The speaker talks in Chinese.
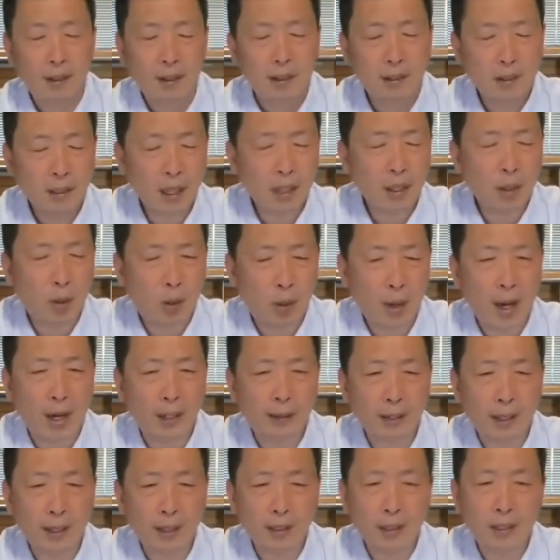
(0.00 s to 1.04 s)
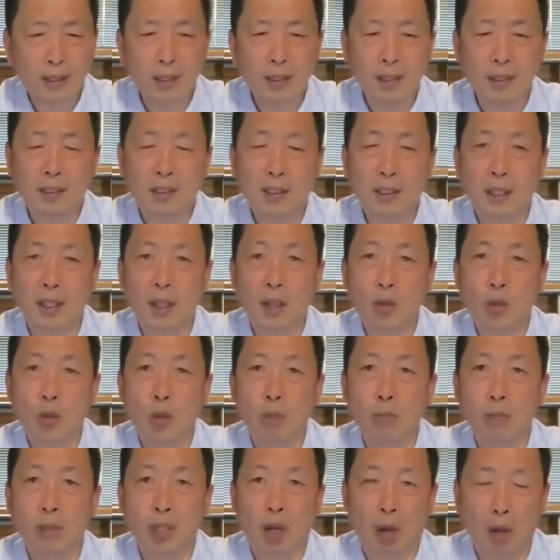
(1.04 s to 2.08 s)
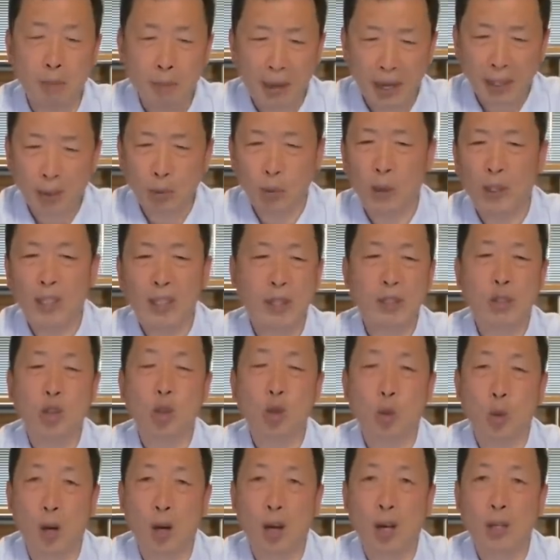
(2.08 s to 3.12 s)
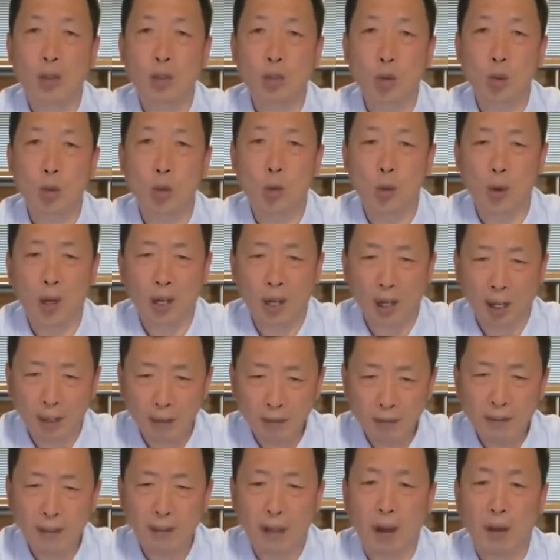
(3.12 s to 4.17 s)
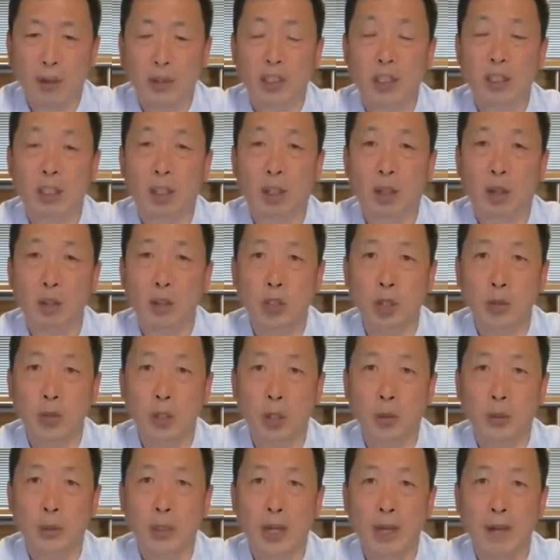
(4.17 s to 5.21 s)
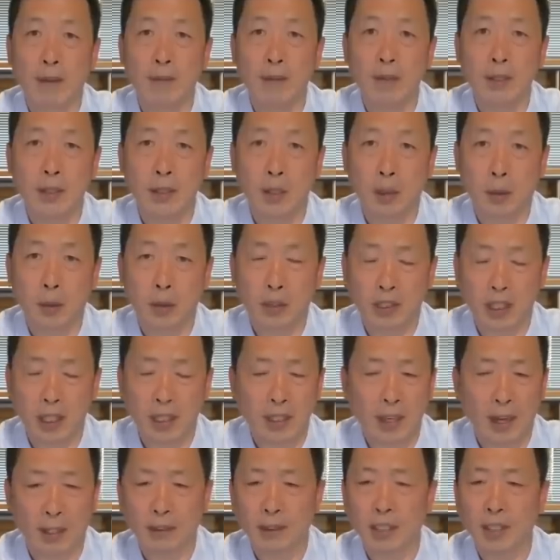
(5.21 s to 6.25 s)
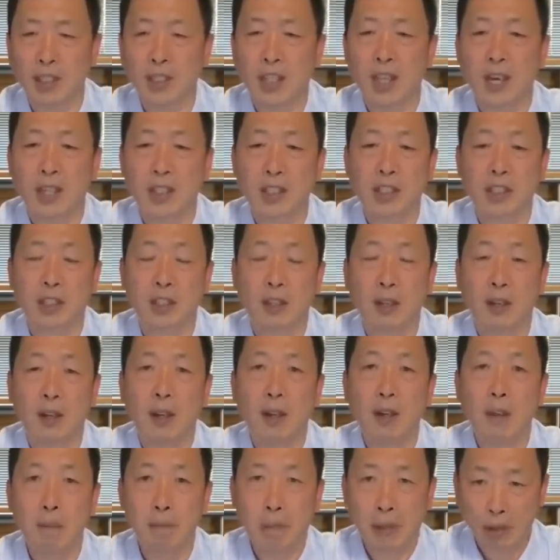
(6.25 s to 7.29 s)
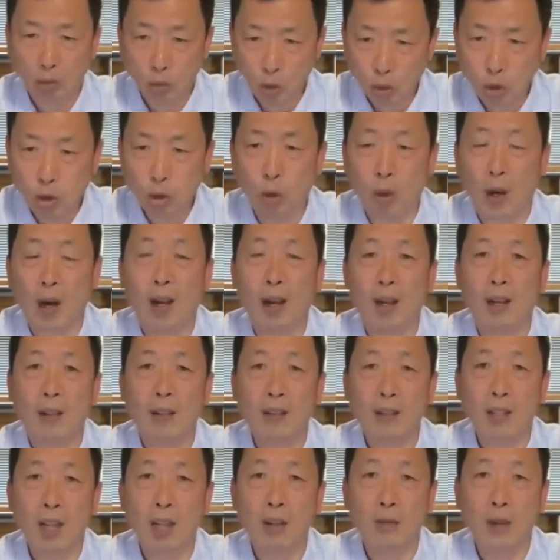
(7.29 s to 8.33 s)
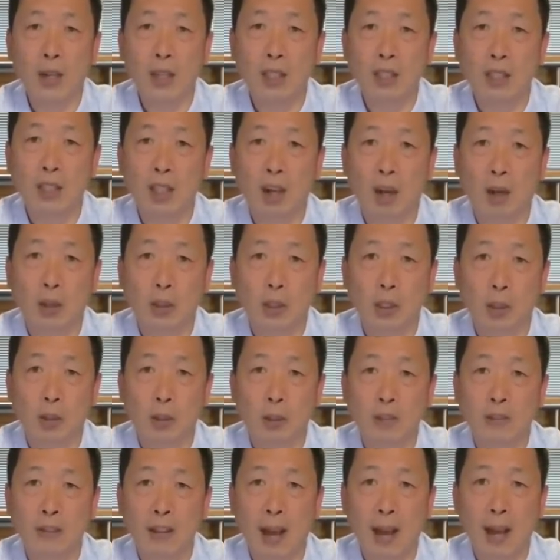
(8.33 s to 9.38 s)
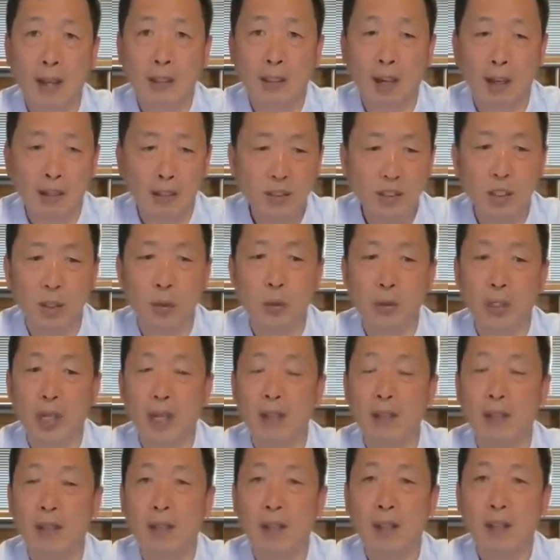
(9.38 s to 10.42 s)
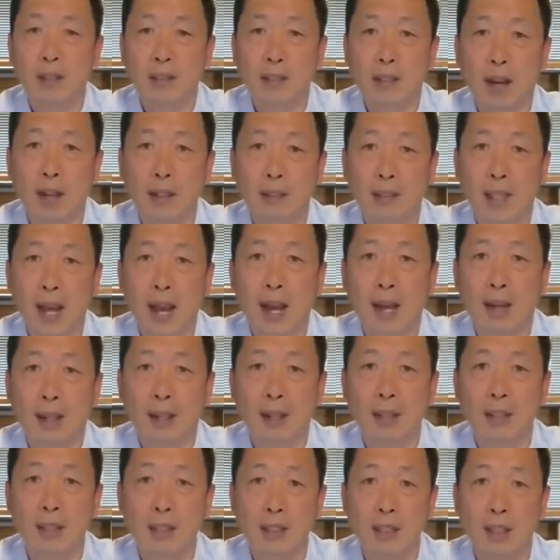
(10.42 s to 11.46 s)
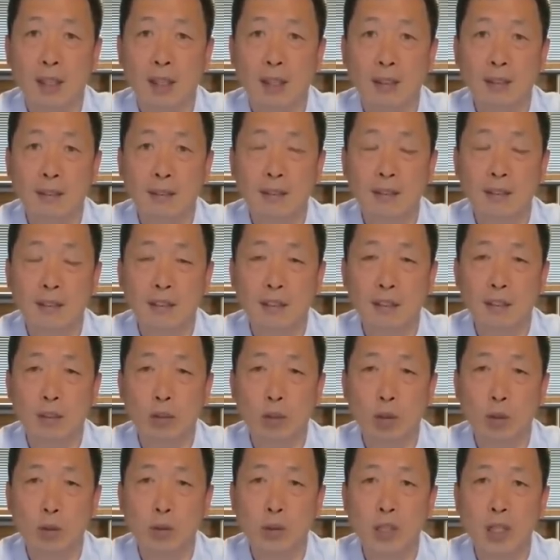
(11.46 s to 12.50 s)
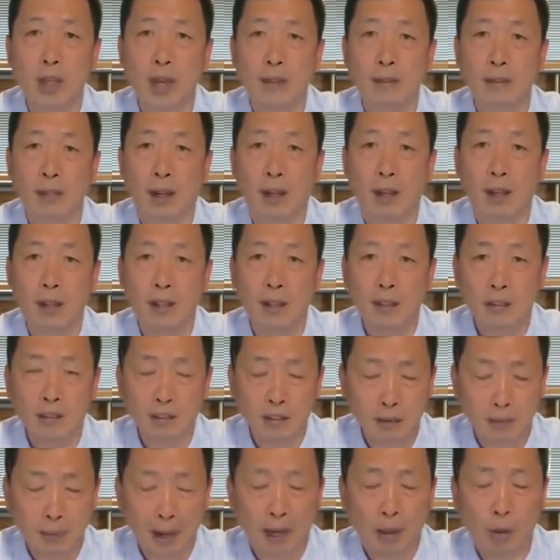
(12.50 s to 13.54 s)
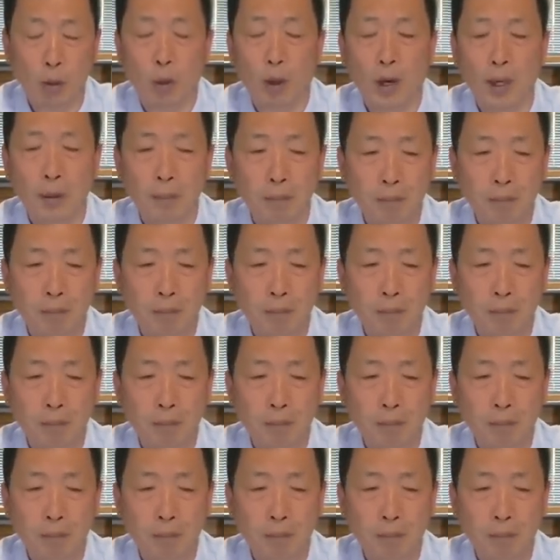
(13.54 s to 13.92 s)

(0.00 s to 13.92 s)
这话呢，其实也用不着美国人说。中国很早时候就有人有这样的见识，比如说那位小时候砸缸救人、长大了写《资治通鉴》的司马光。